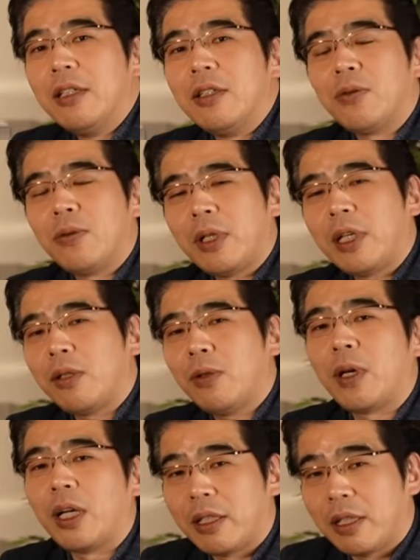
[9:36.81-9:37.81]
そこからど
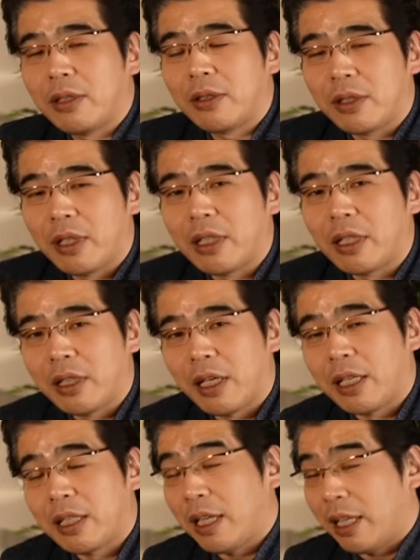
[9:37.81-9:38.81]
う関係作っていくかっていう
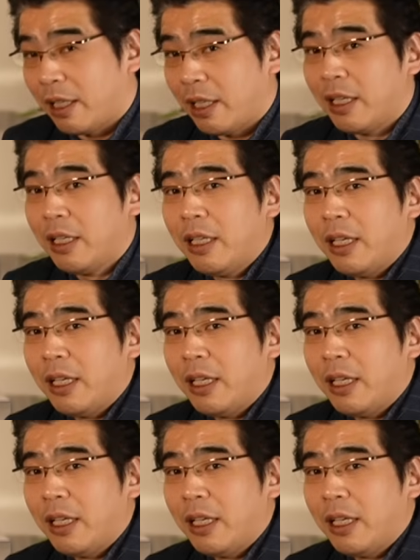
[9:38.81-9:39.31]
話なんで、